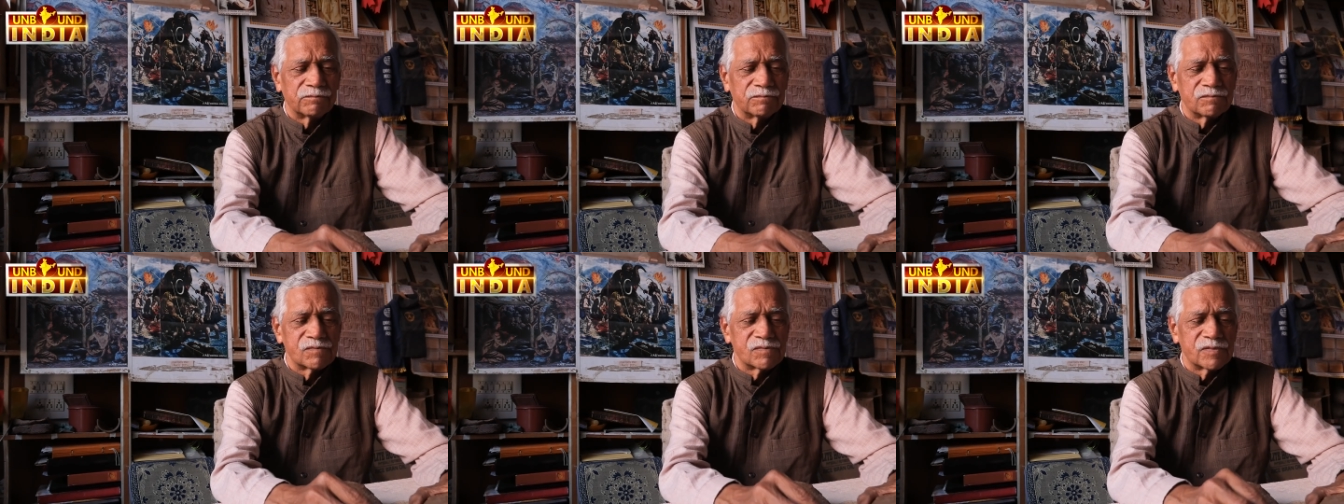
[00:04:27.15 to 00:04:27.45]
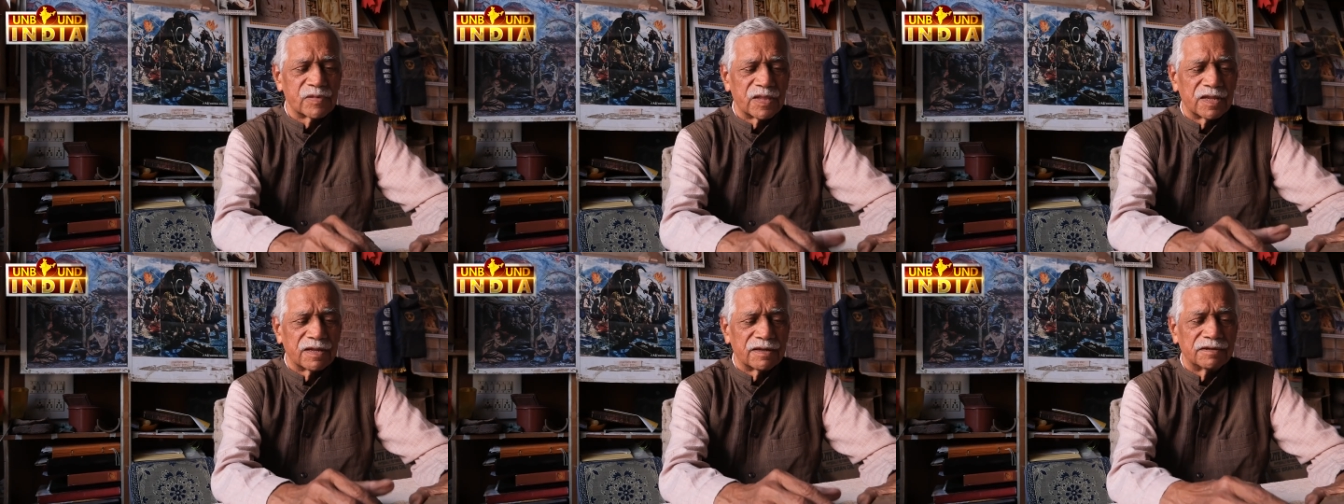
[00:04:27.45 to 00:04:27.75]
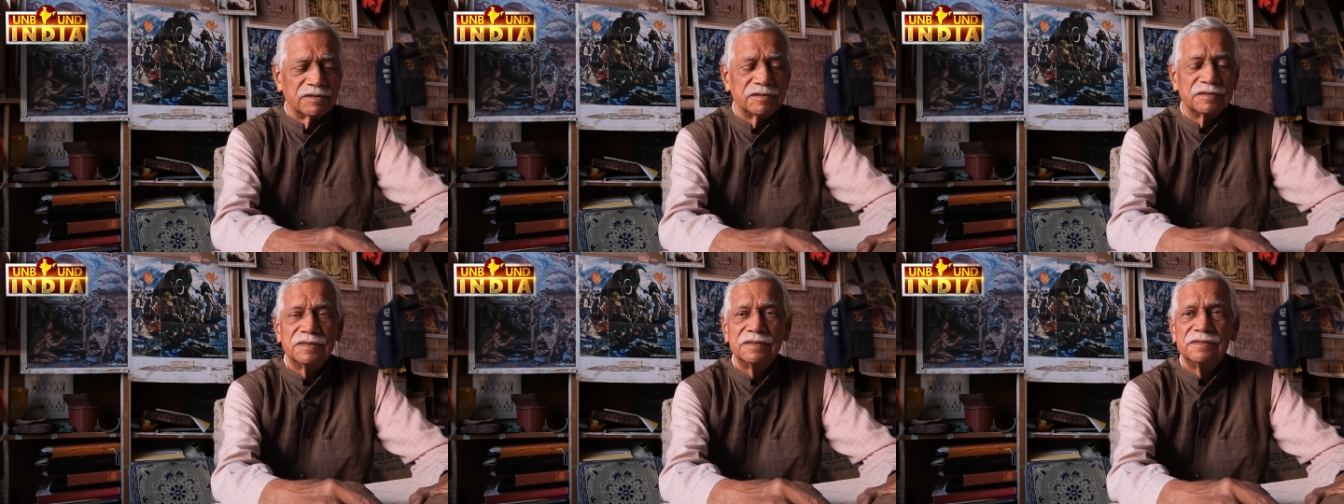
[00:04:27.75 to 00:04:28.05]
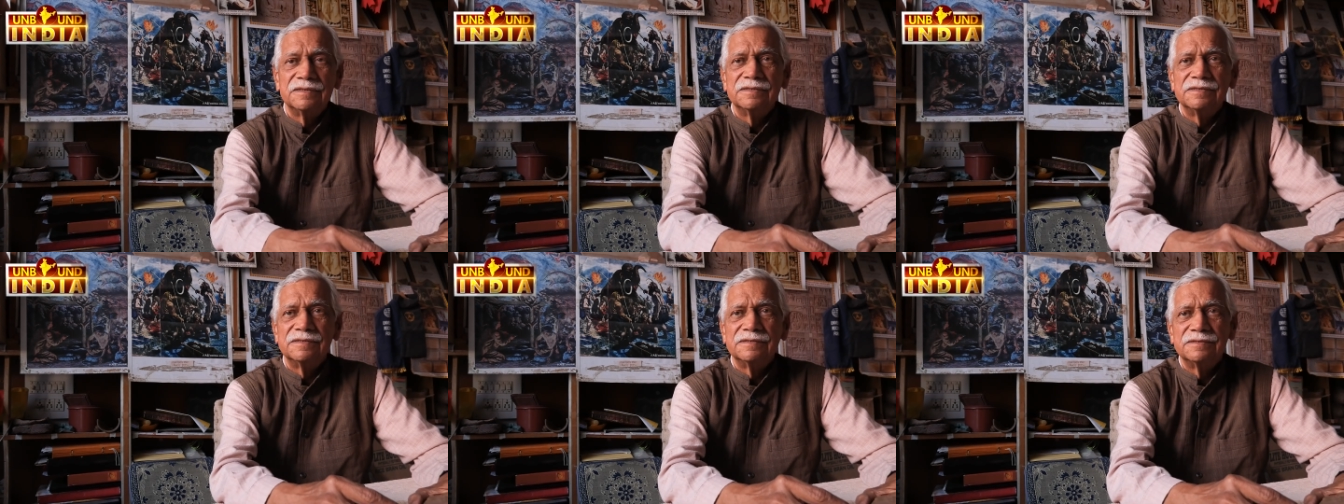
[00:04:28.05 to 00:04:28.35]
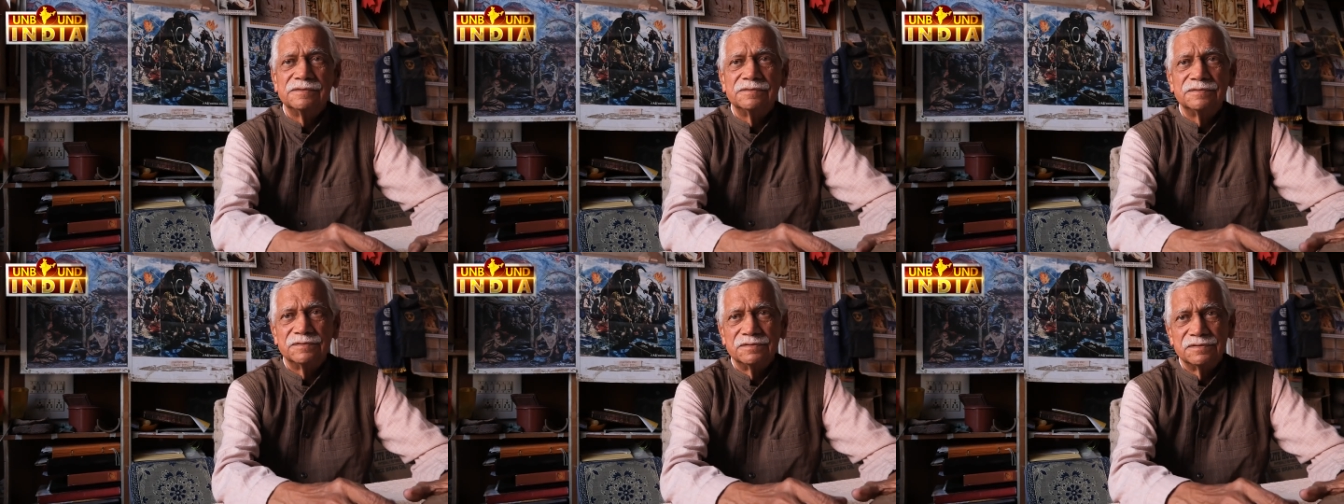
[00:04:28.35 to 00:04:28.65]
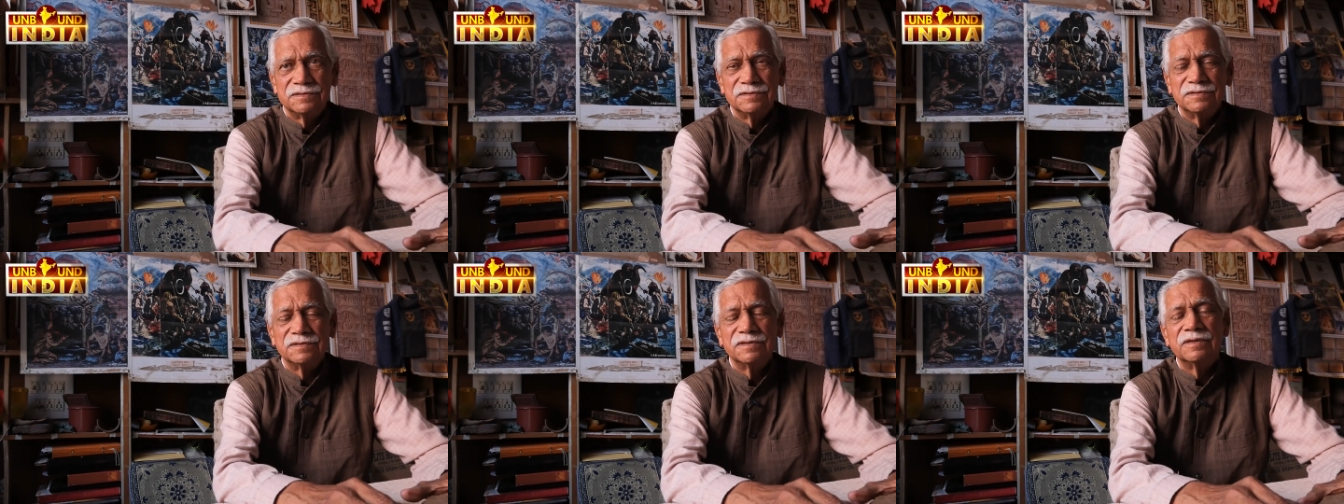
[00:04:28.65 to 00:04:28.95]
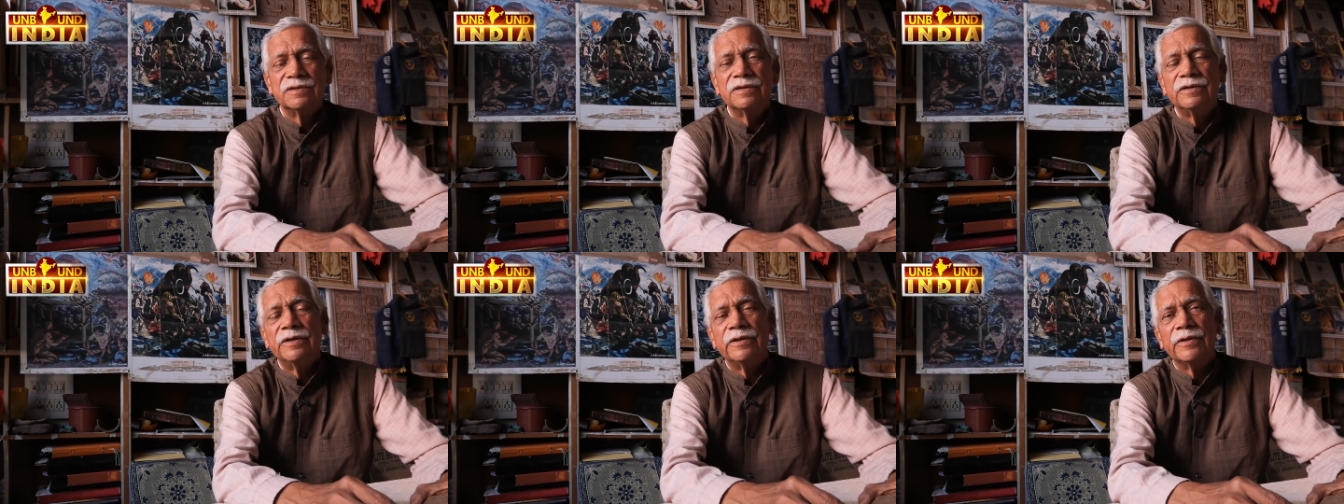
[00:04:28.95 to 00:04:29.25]
प्रमाण देकर दिखाया है
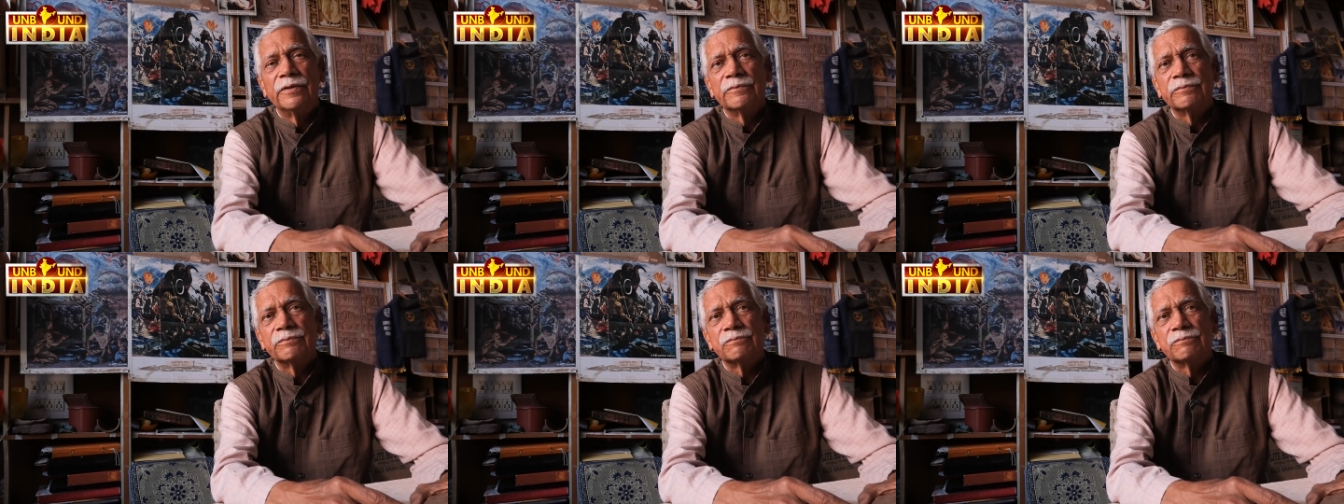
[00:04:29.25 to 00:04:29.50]
कि